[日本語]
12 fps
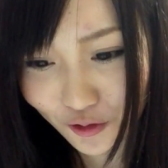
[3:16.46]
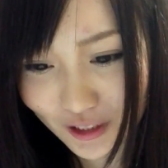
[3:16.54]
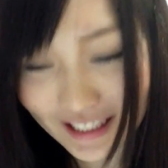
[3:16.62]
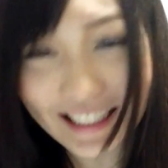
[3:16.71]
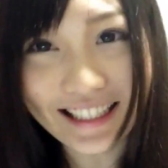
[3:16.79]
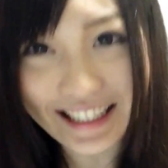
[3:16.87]

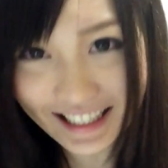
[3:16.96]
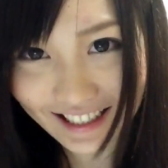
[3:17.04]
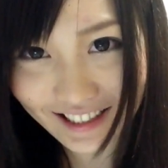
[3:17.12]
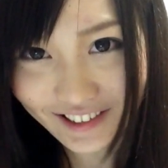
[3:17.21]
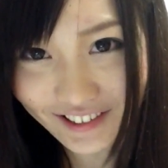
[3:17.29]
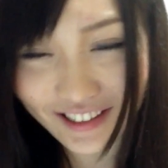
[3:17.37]
きっかけが
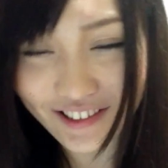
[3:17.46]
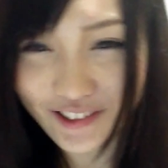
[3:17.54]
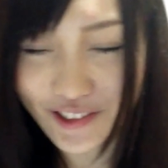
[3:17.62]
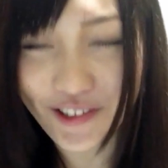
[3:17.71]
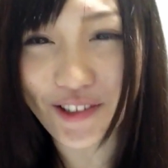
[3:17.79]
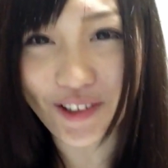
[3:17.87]
増えると
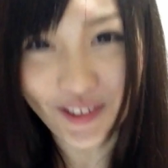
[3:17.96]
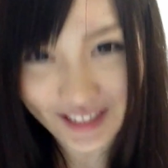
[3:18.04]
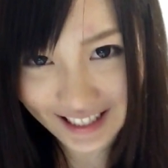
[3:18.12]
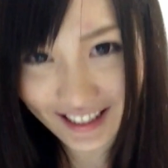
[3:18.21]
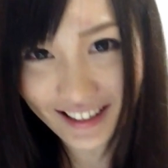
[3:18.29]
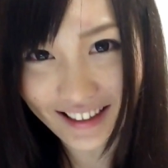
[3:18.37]
いうこと
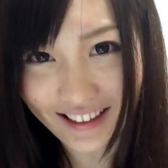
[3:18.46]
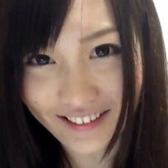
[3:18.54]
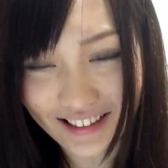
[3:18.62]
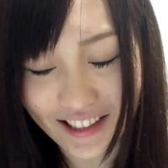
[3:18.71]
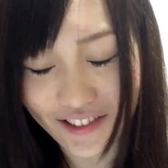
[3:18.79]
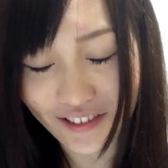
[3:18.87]
が
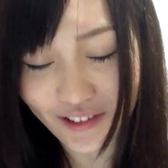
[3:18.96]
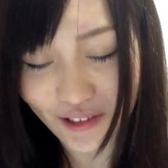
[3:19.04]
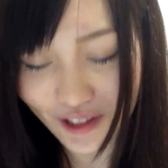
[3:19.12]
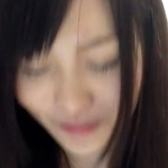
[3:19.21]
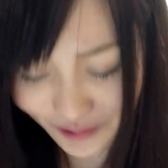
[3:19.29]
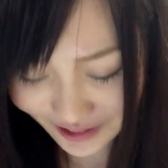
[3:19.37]
私はとっ
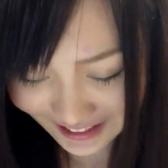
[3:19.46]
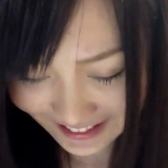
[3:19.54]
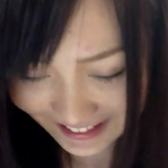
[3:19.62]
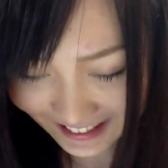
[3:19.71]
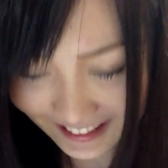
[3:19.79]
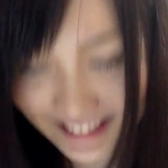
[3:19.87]
ても嬉
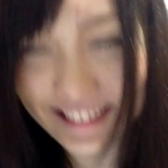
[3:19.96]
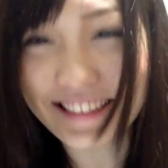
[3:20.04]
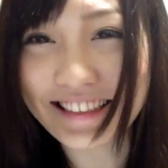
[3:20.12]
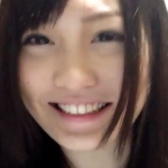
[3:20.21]
しいです。